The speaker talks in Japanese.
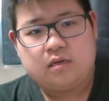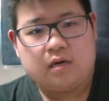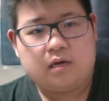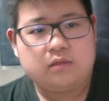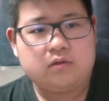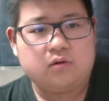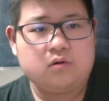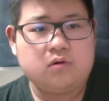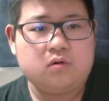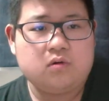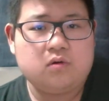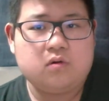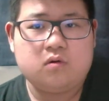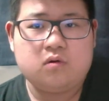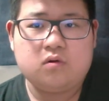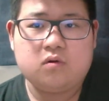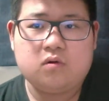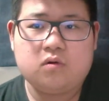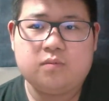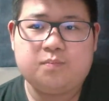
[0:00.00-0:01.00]
あ
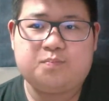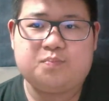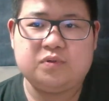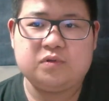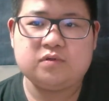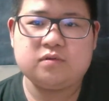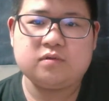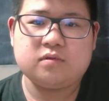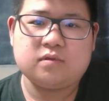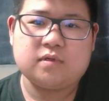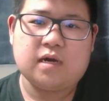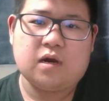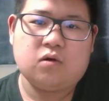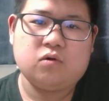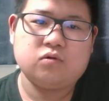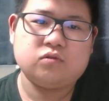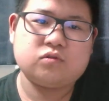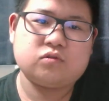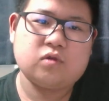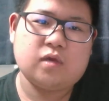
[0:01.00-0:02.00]
のー、文が
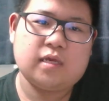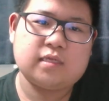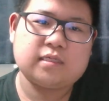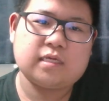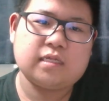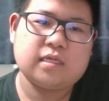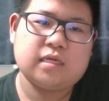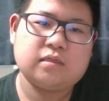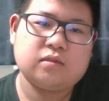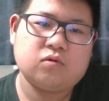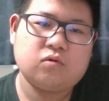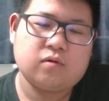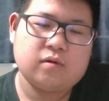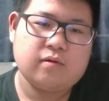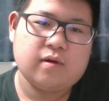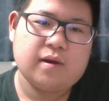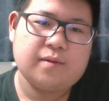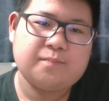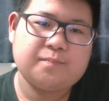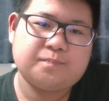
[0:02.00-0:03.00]
ほんと下手なんだ、俺は。